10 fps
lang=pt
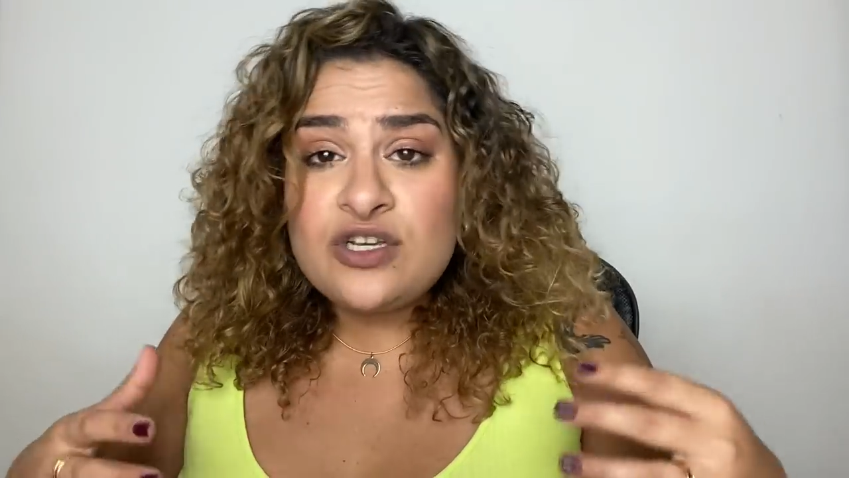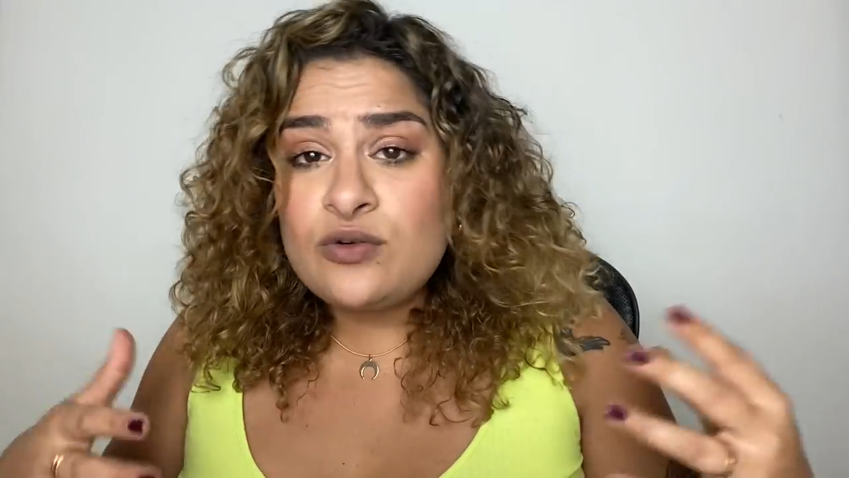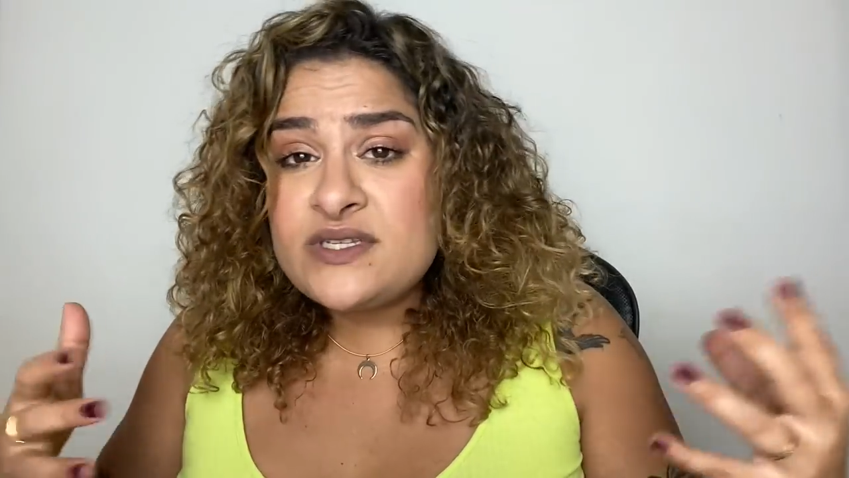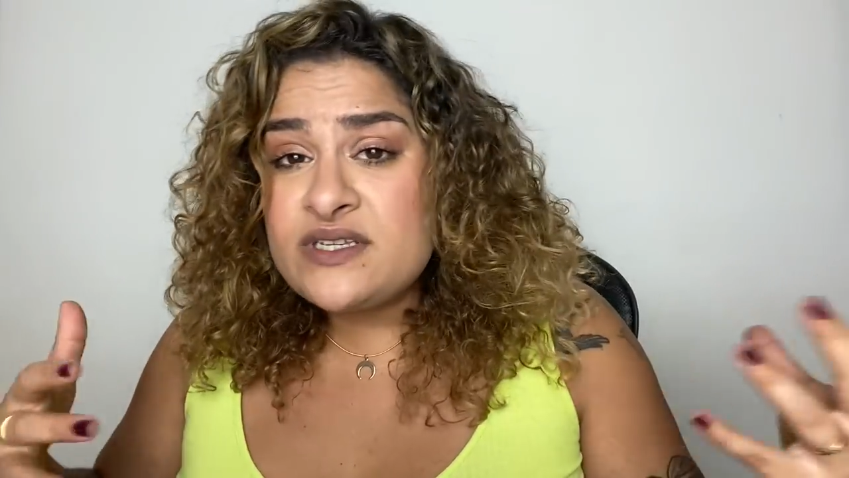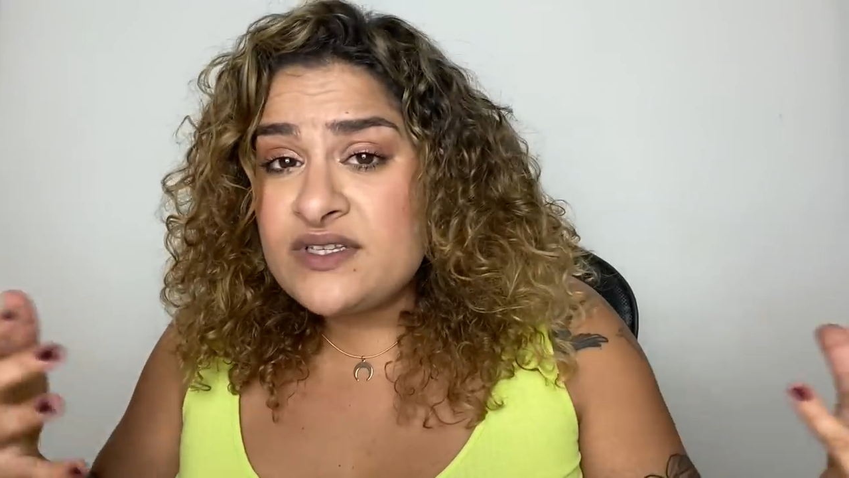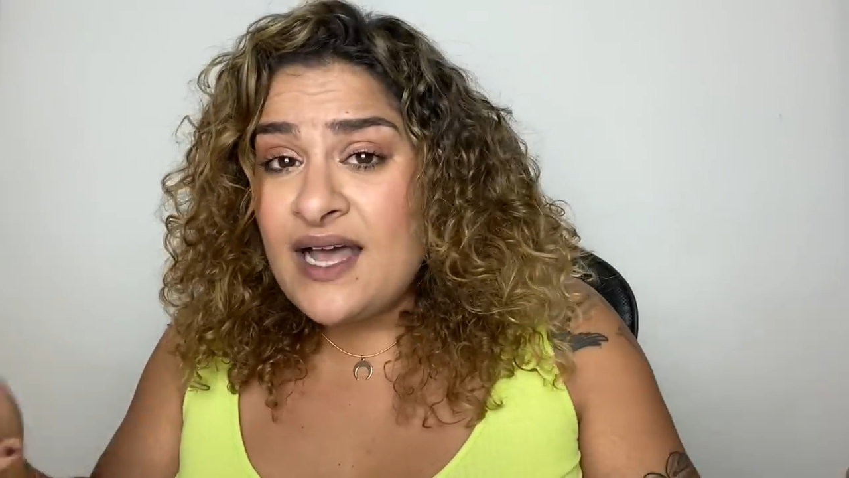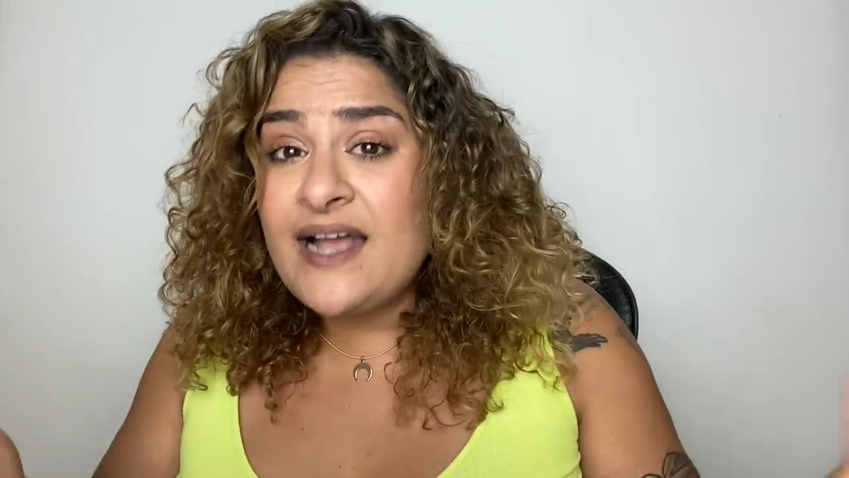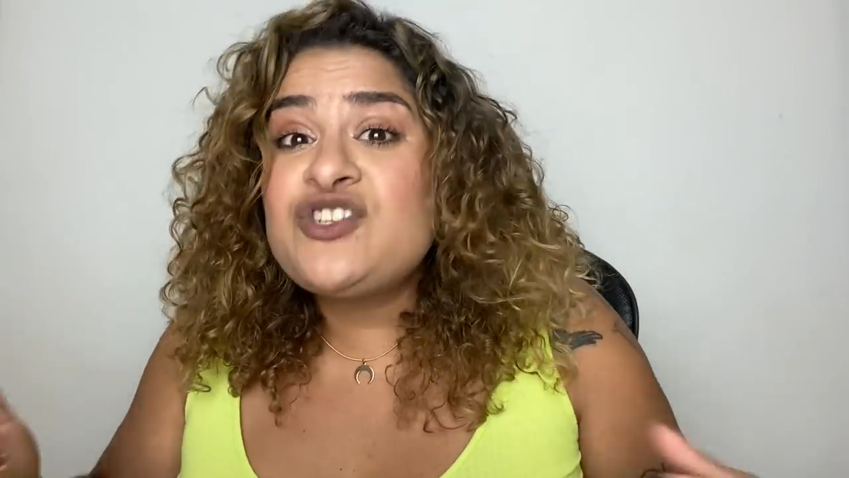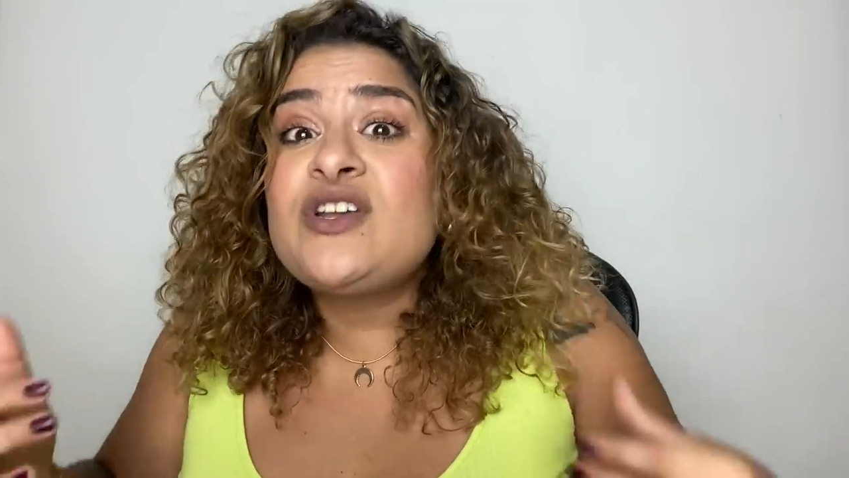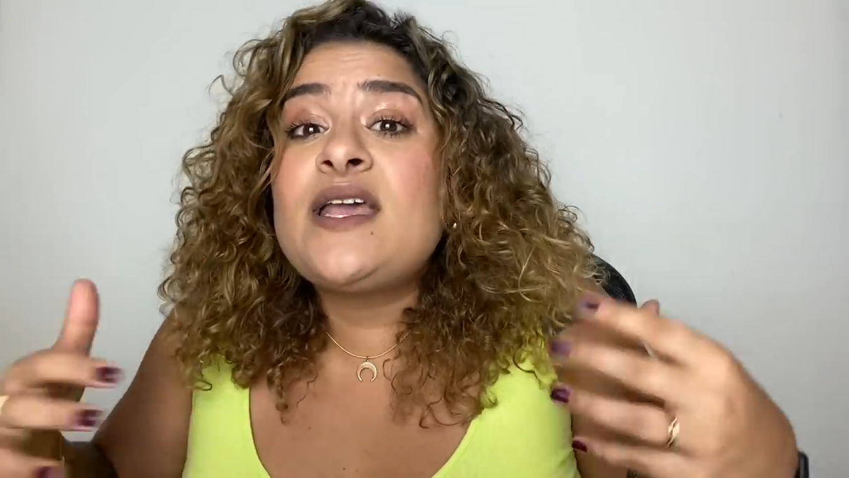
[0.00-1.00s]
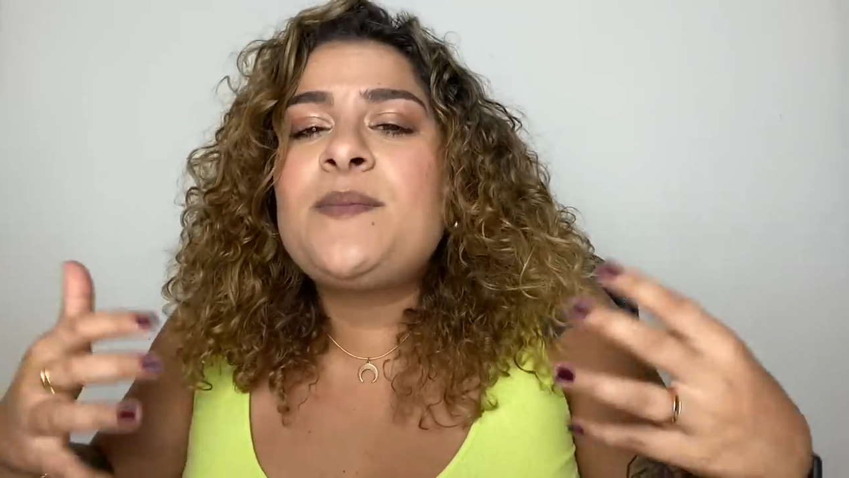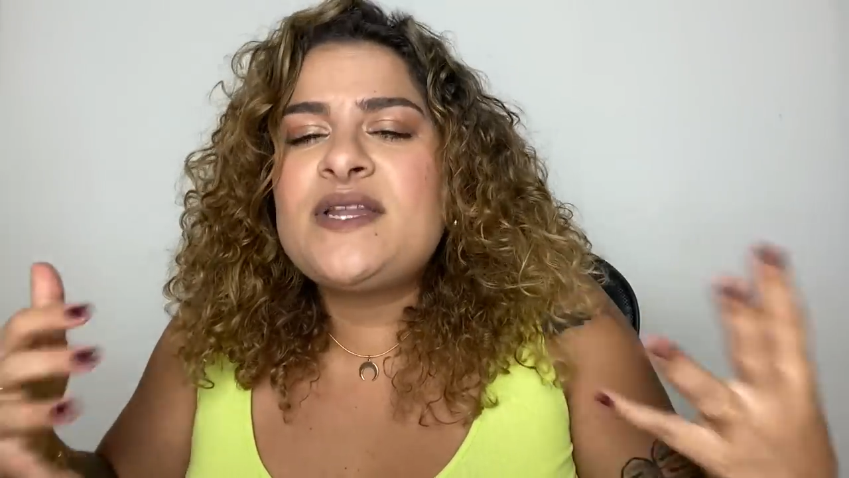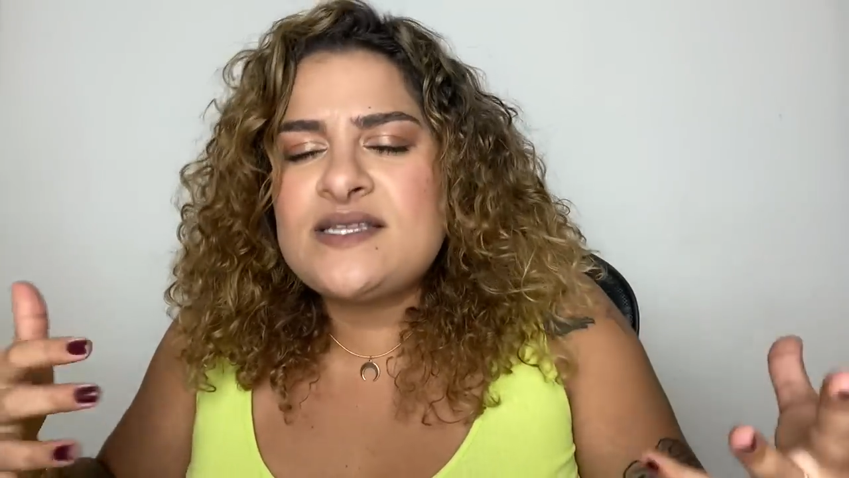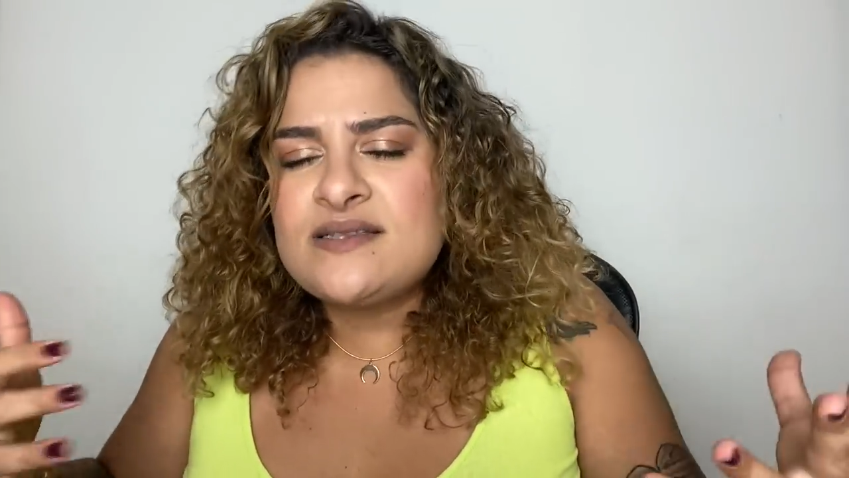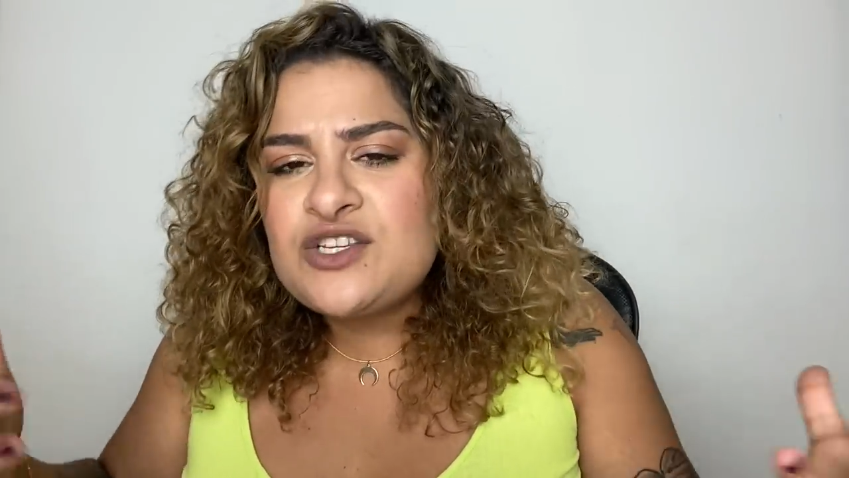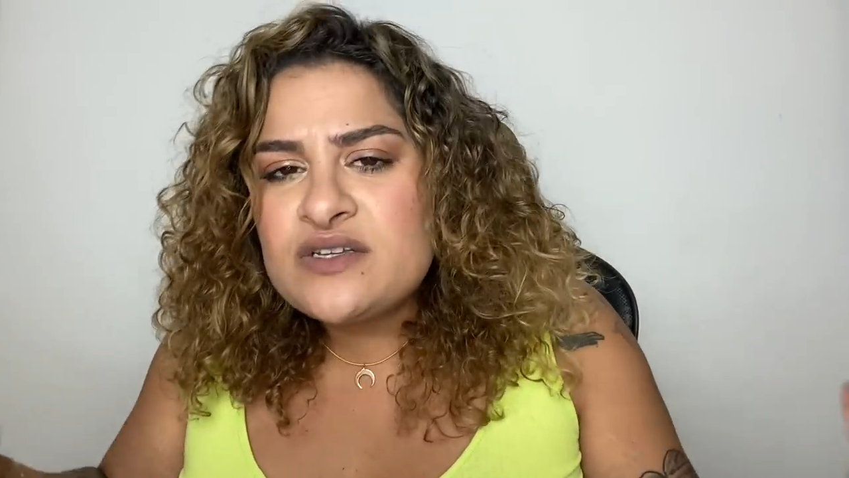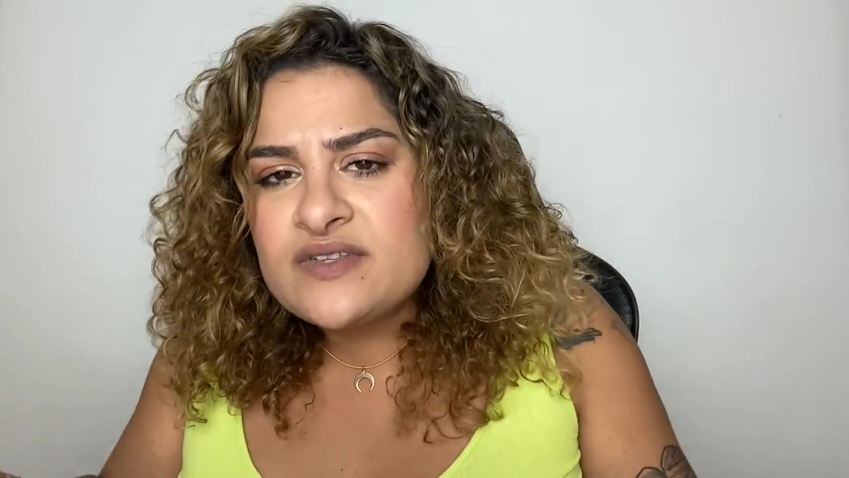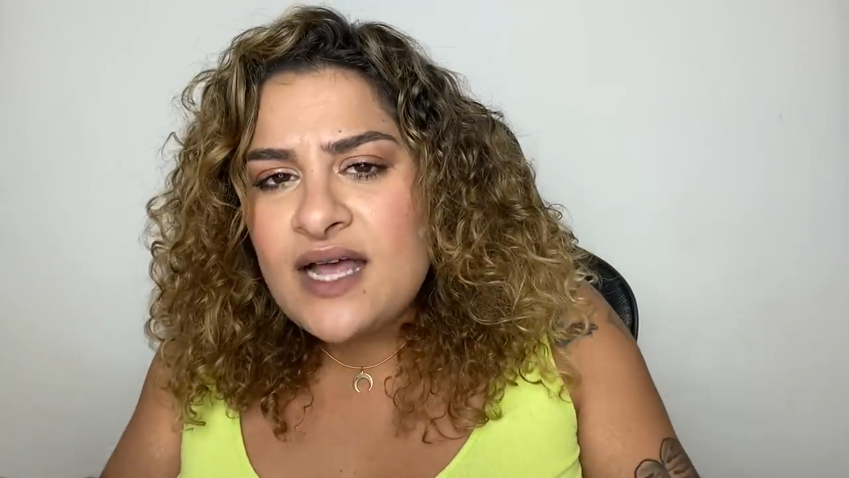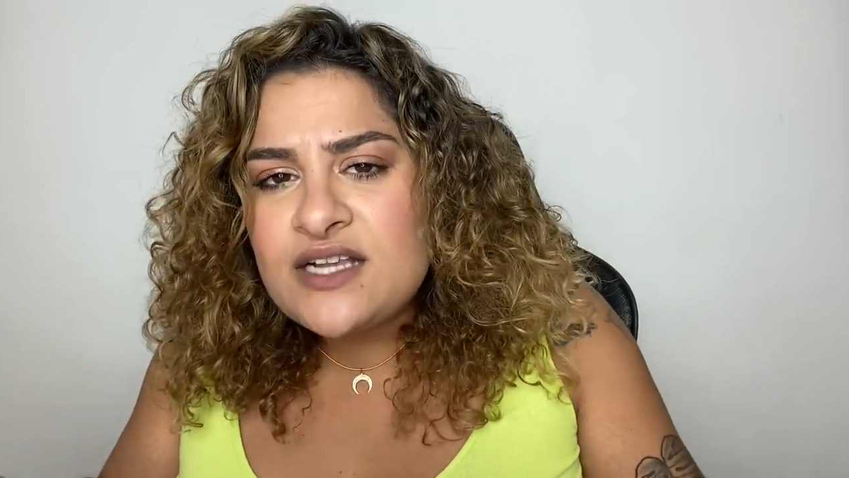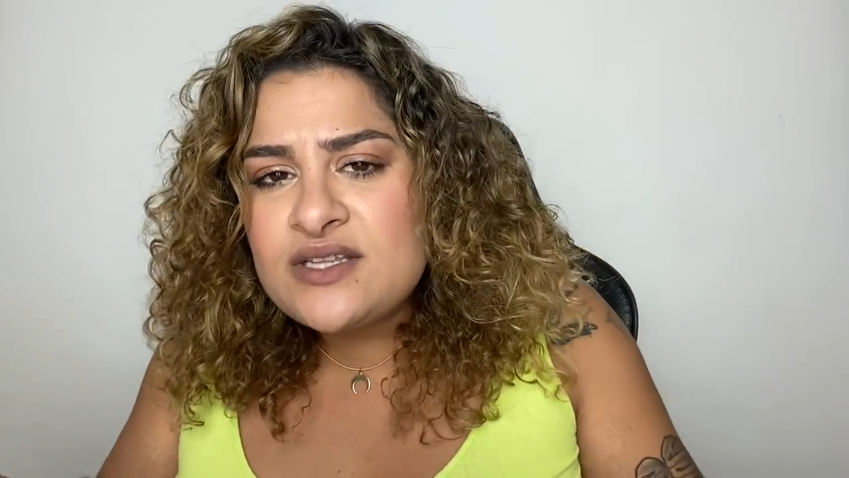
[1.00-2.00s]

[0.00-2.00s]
inclusividade e representatividade